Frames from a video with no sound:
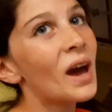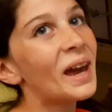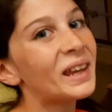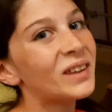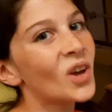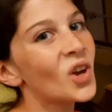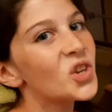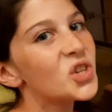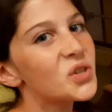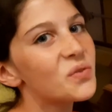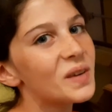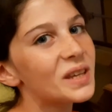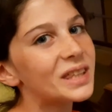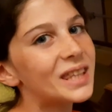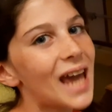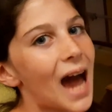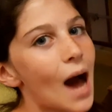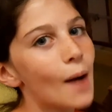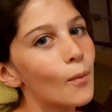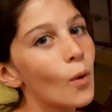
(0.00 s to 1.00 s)
e noi ci
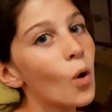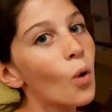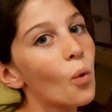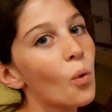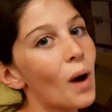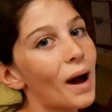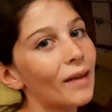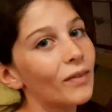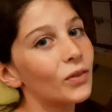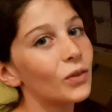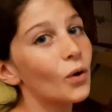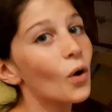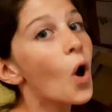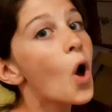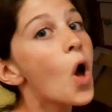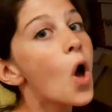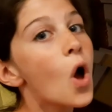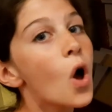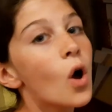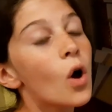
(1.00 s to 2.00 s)
vediamo quando
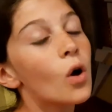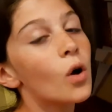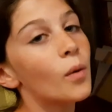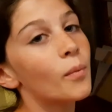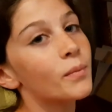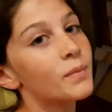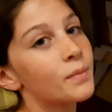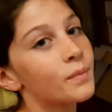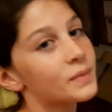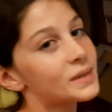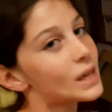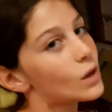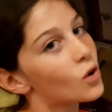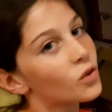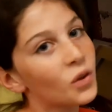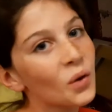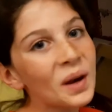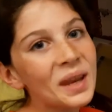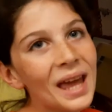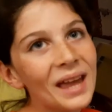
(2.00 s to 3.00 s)
um, sarò
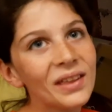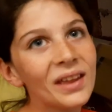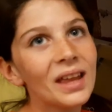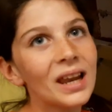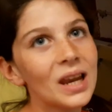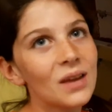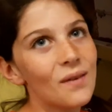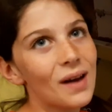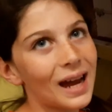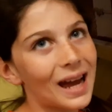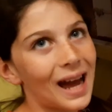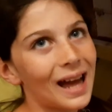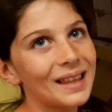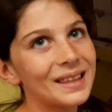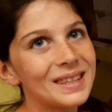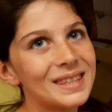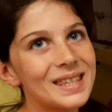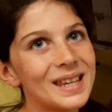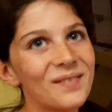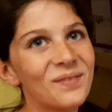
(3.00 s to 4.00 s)
tornata dalle
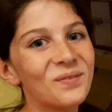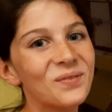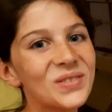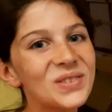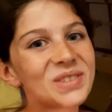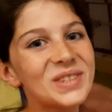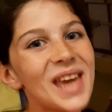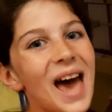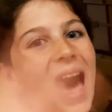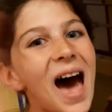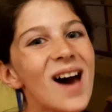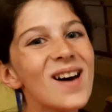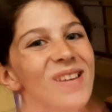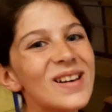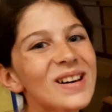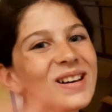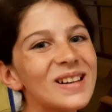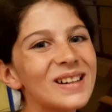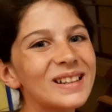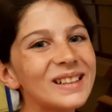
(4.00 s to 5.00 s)
vacanze. Ciao!